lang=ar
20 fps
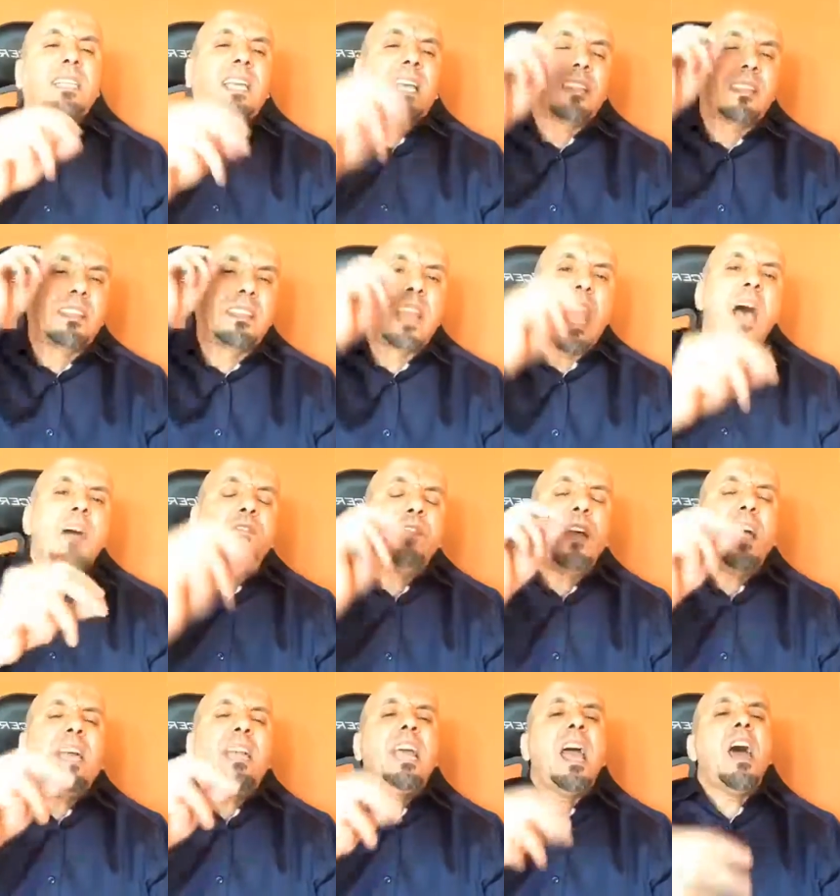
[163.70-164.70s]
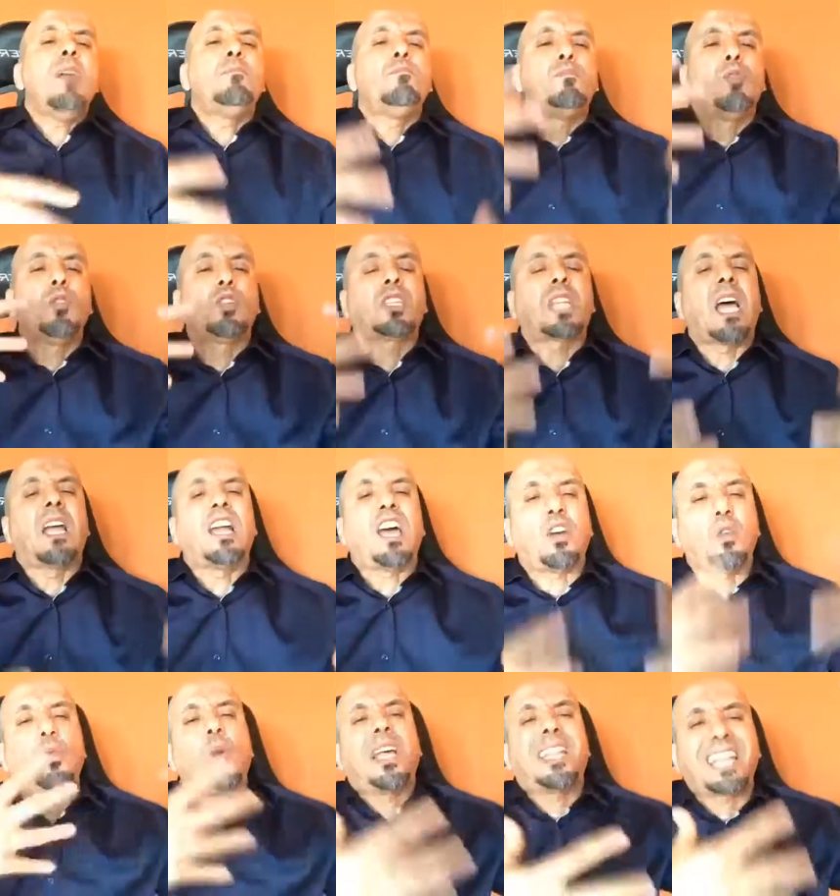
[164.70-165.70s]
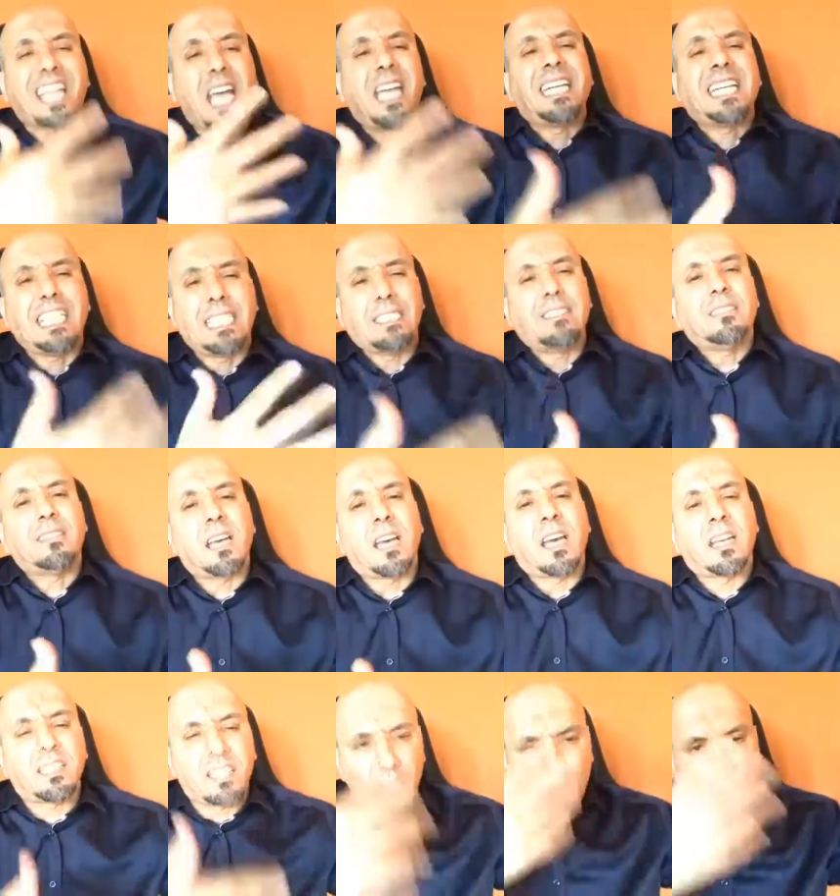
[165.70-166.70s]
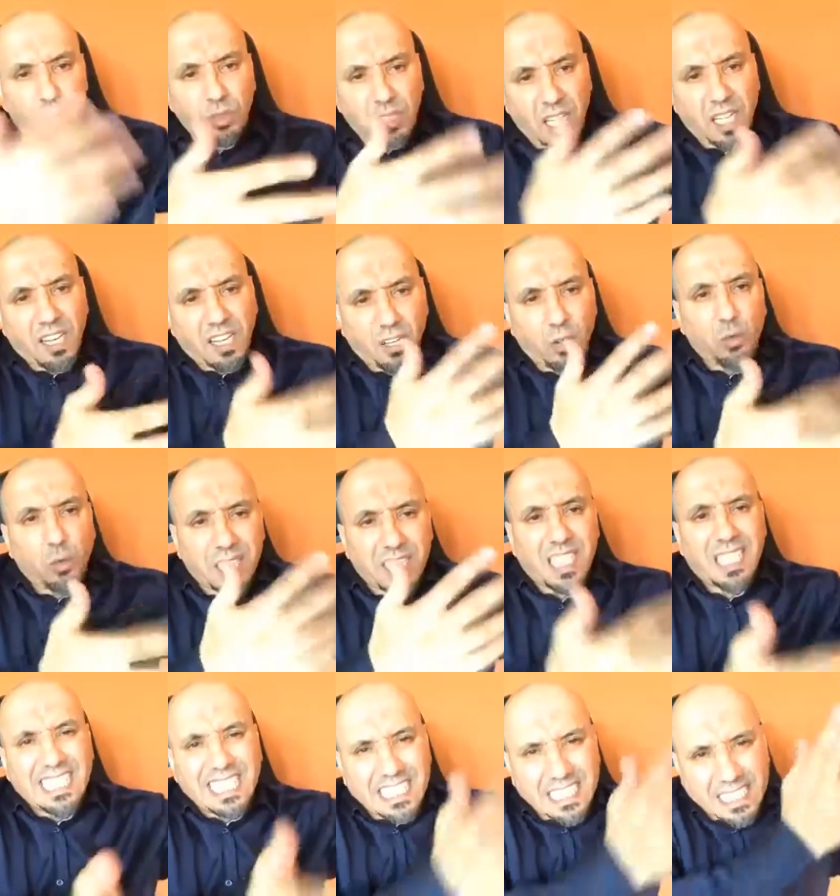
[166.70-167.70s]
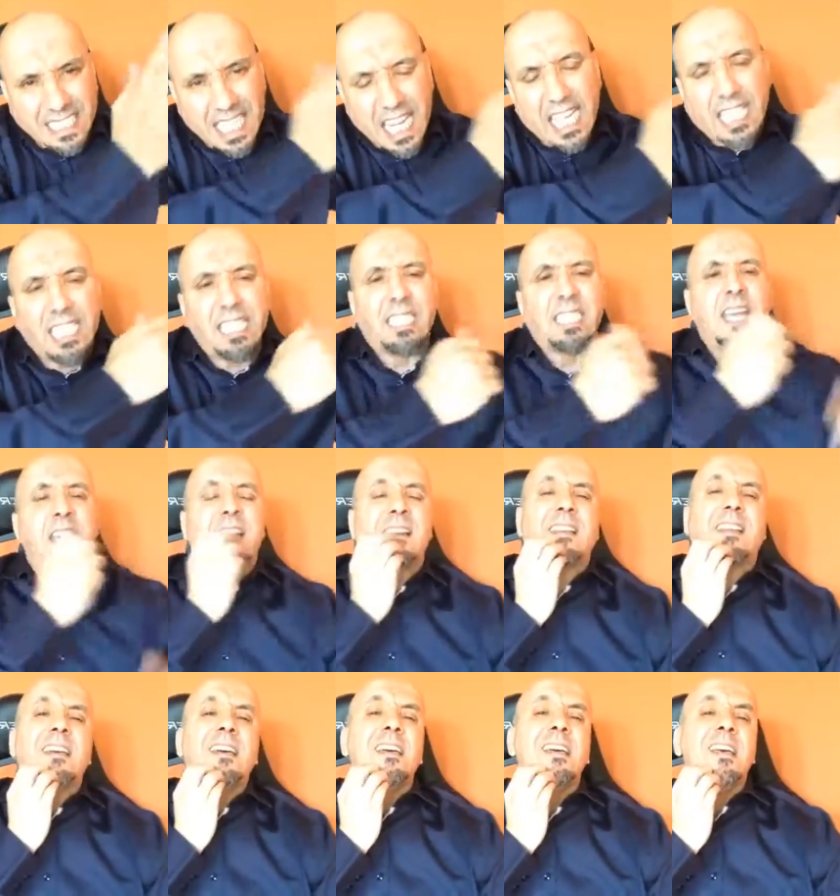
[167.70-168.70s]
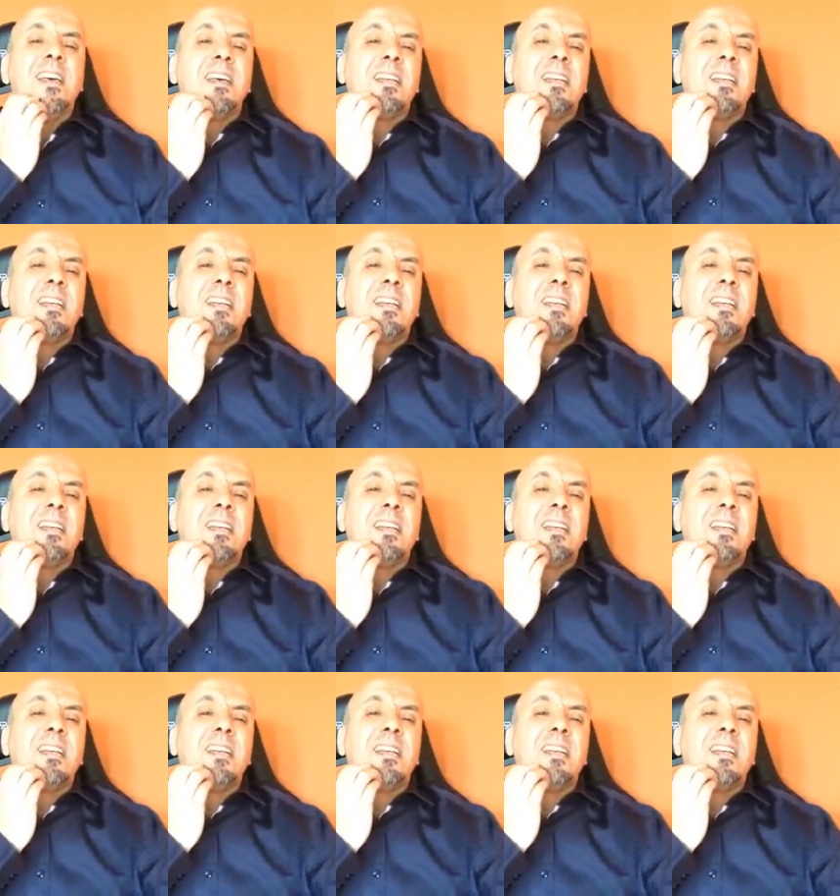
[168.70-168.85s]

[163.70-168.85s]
كتدافع عليها بمنطلق وطني هذاك المنطلق الوطني الثاني ديالك